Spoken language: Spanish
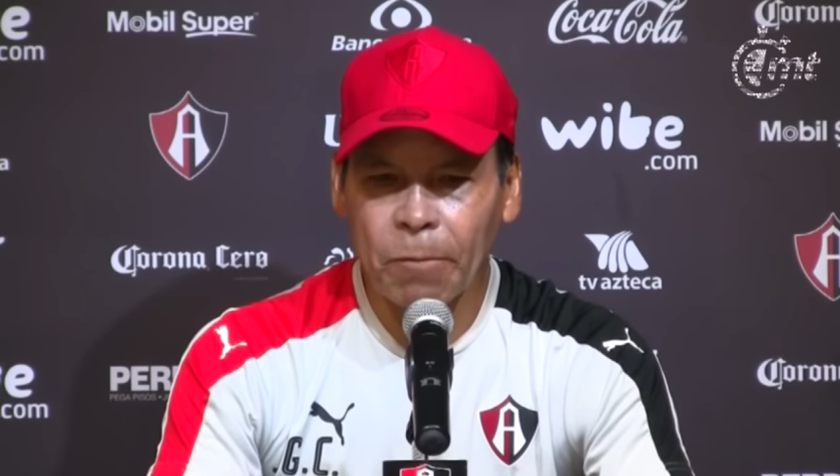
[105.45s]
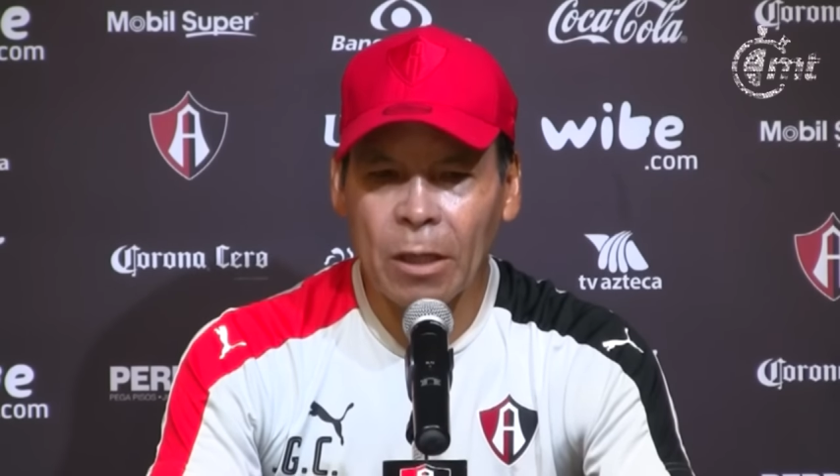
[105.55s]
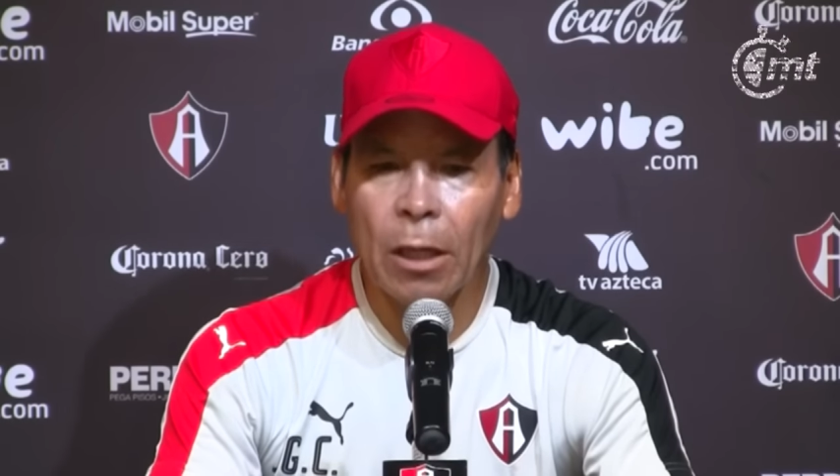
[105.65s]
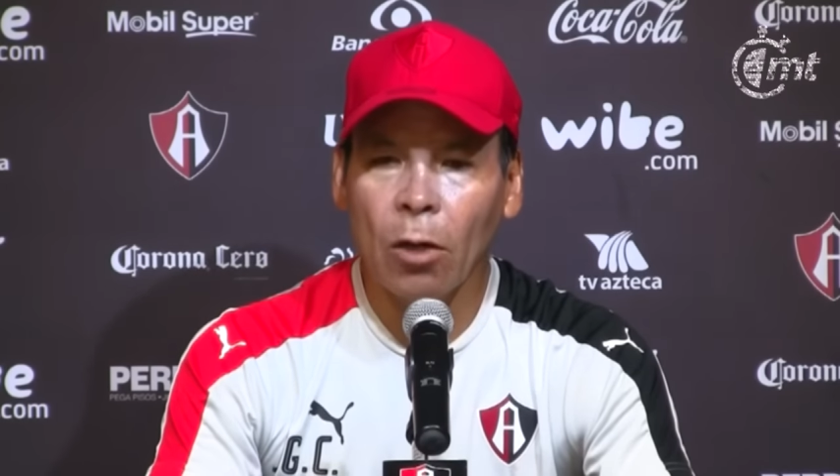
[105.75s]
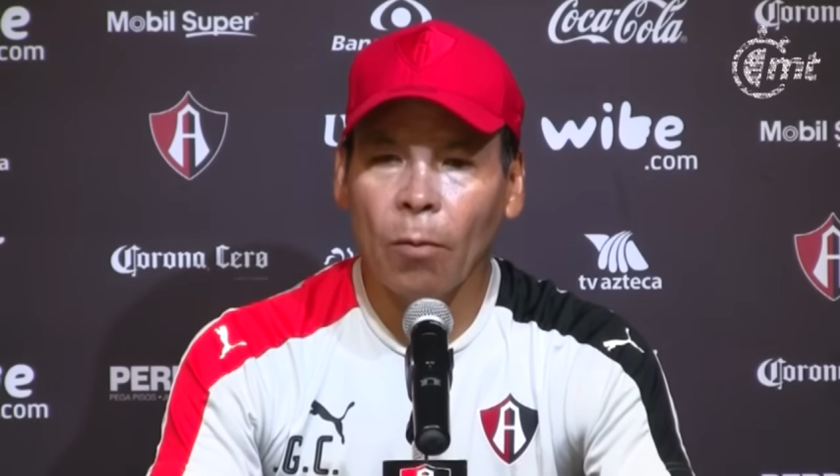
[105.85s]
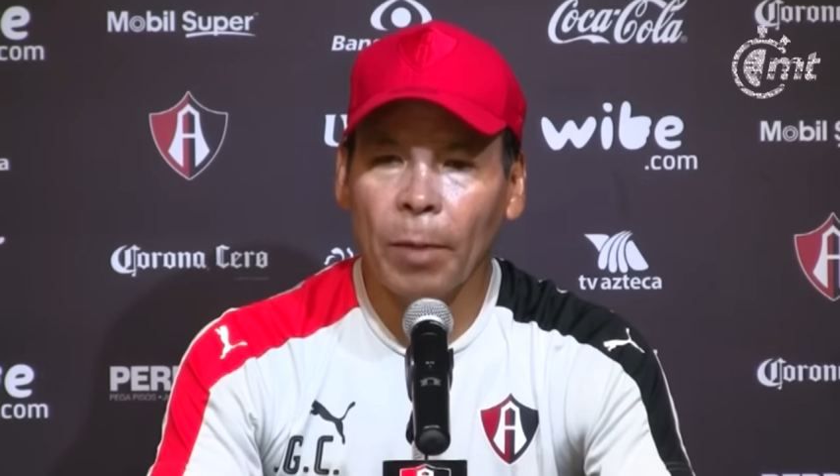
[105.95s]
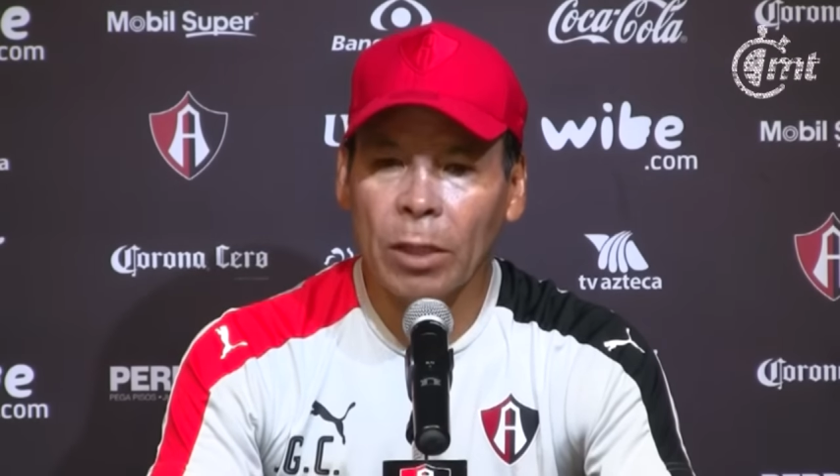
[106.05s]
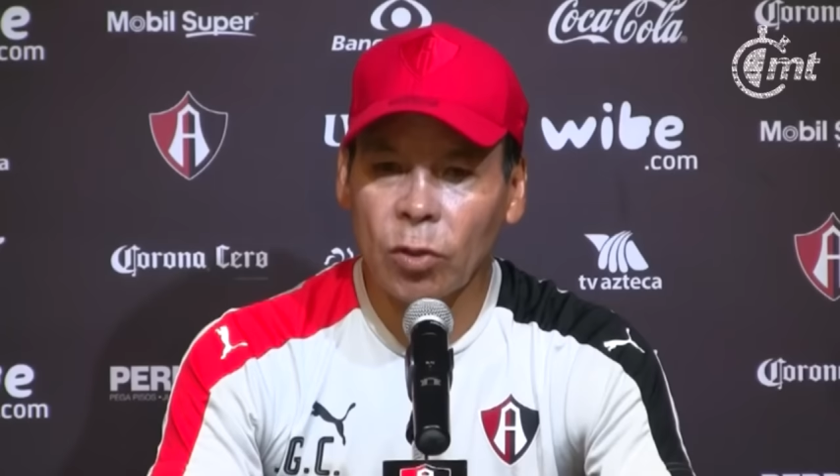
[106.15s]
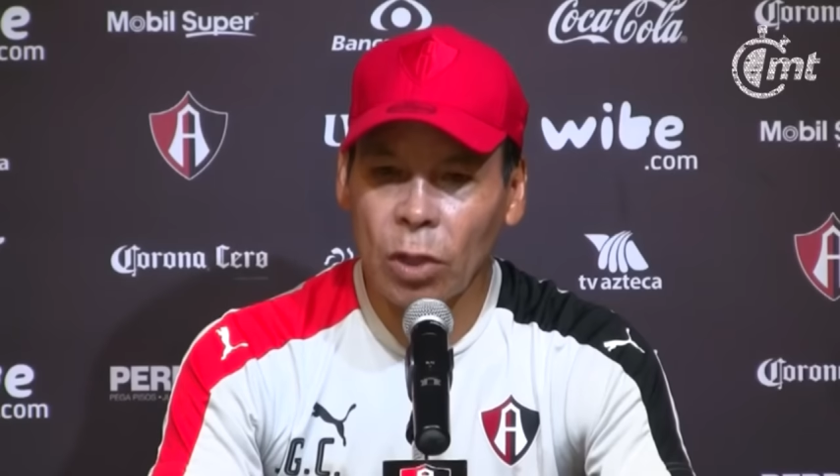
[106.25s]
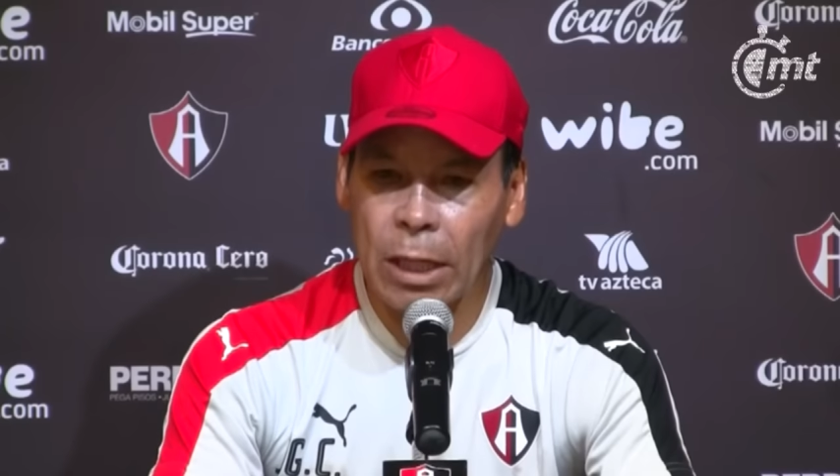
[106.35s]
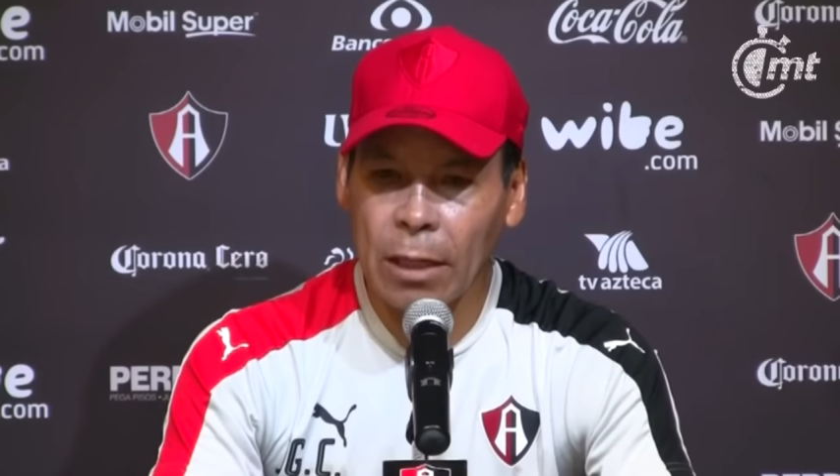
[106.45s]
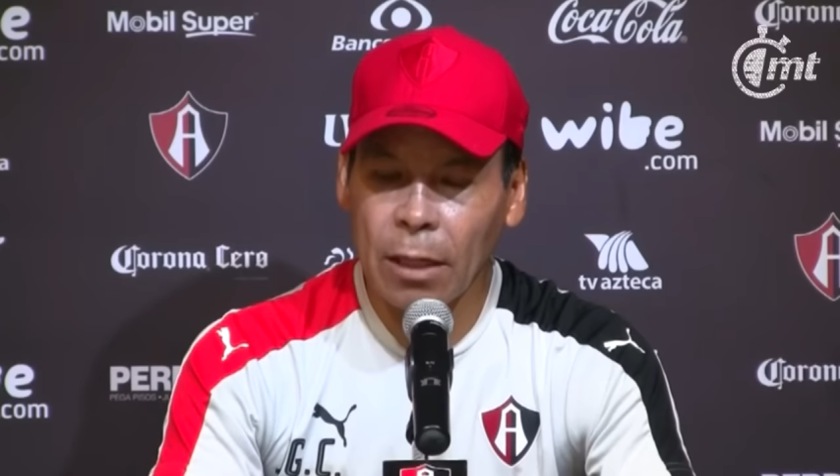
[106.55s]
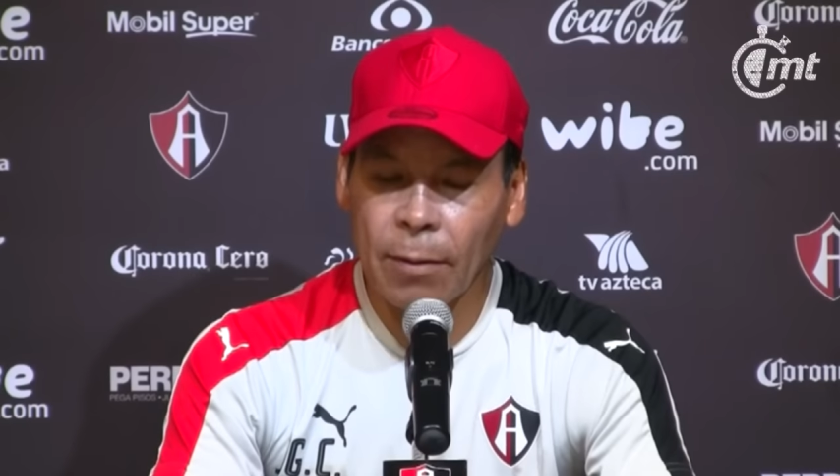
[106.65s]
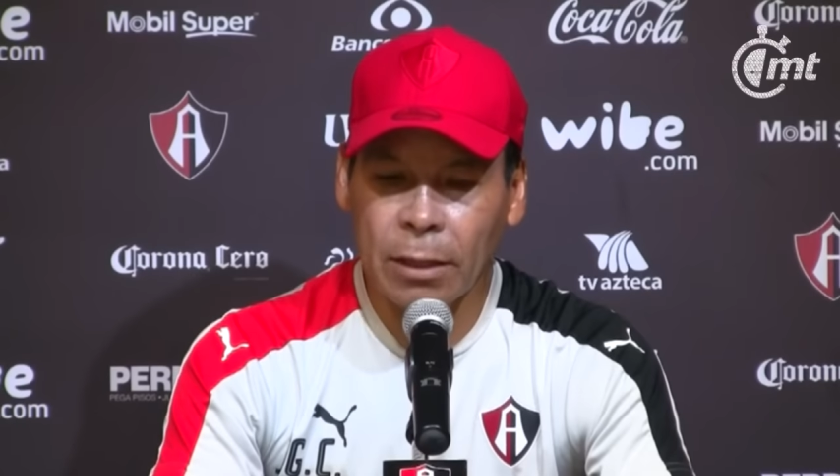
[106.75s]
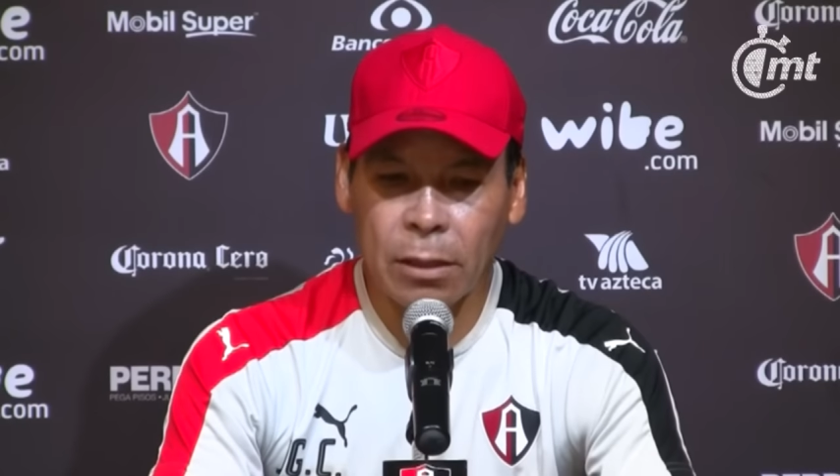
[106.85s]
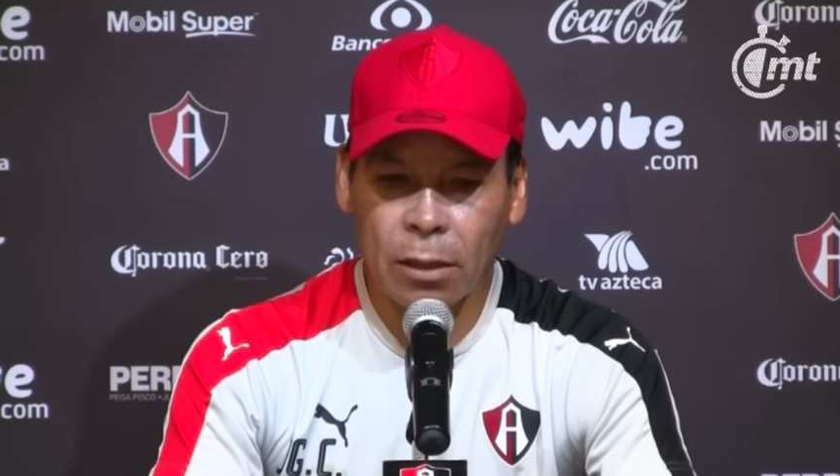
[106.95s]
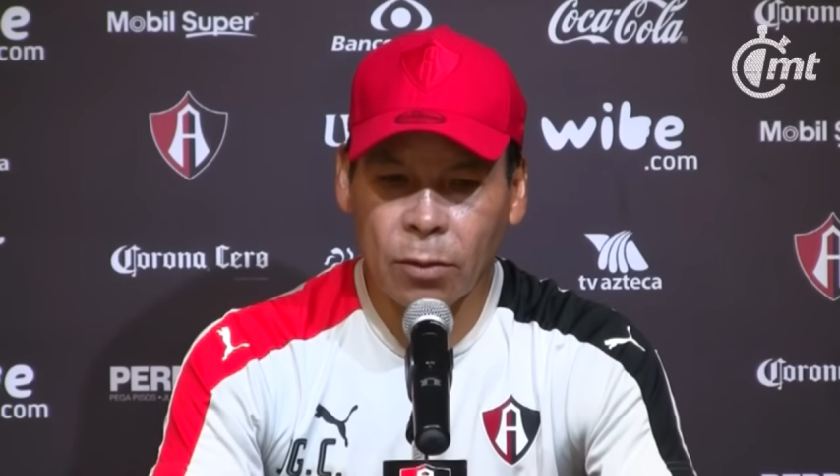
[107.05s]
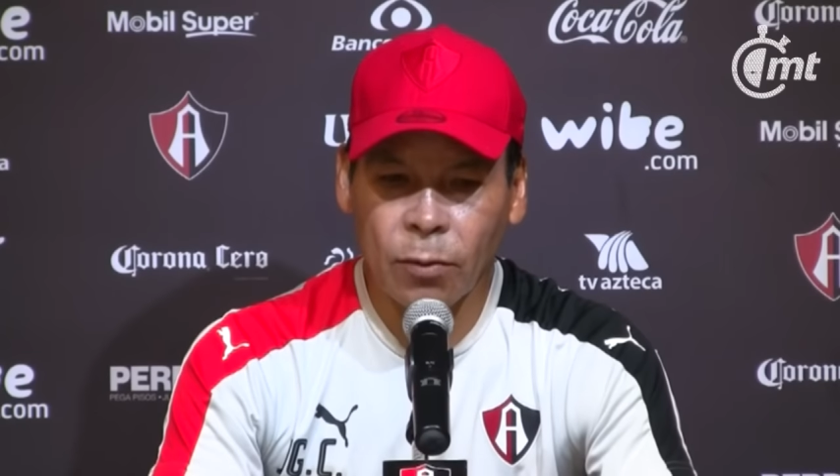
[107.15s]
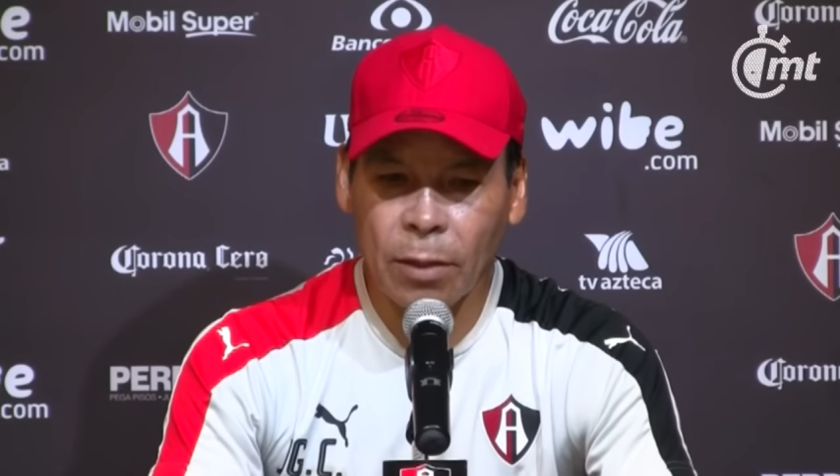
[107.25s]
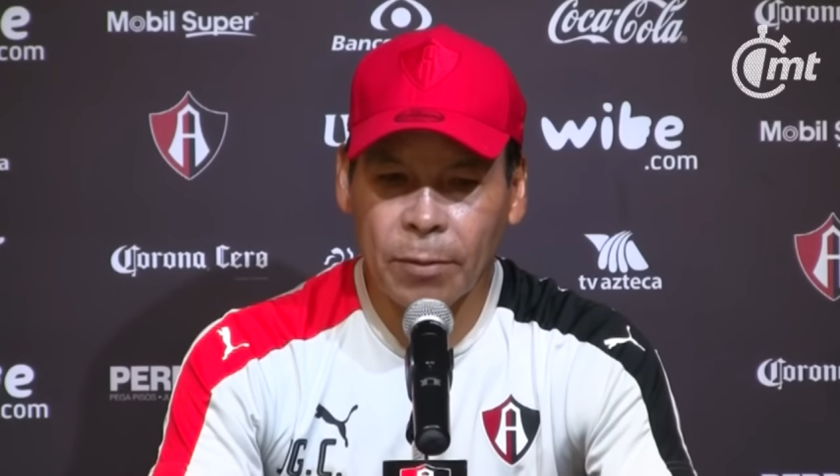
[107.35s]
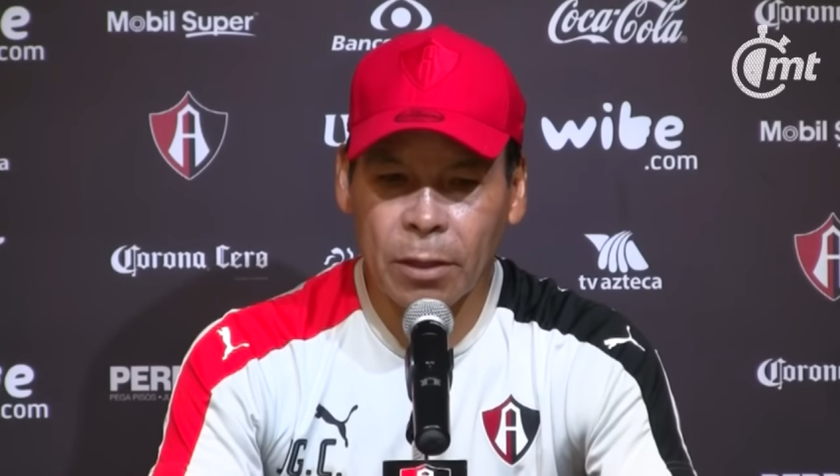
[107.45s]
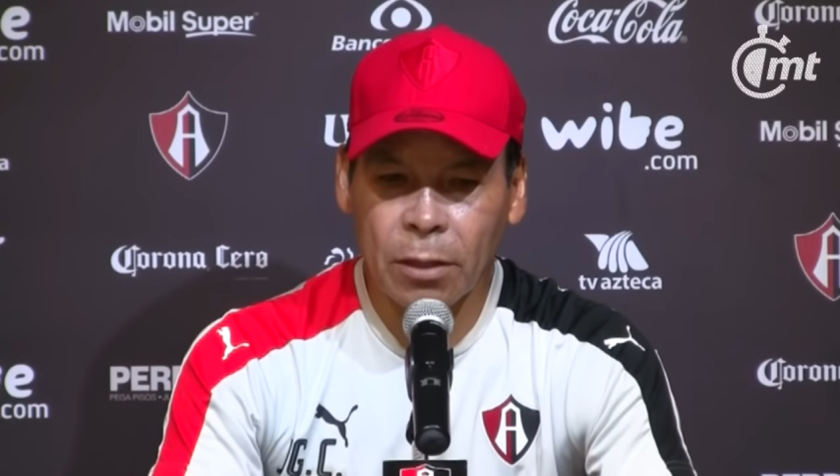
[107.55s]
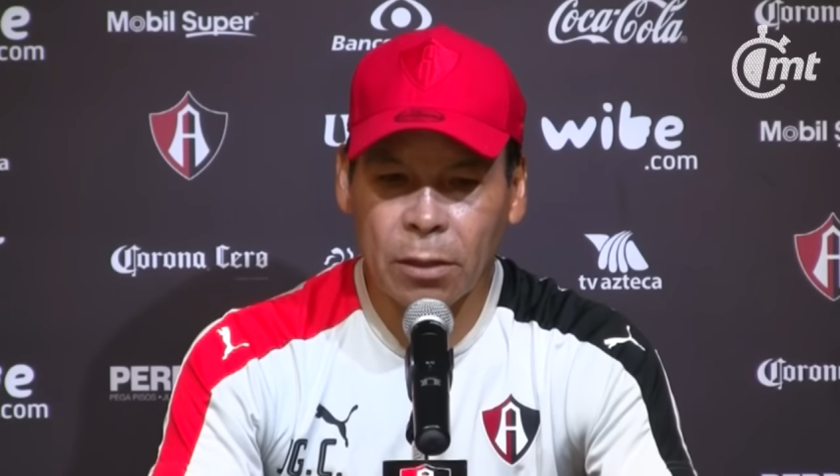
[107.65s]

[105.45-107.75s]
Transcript: y en lo personal él va a ser nuevamente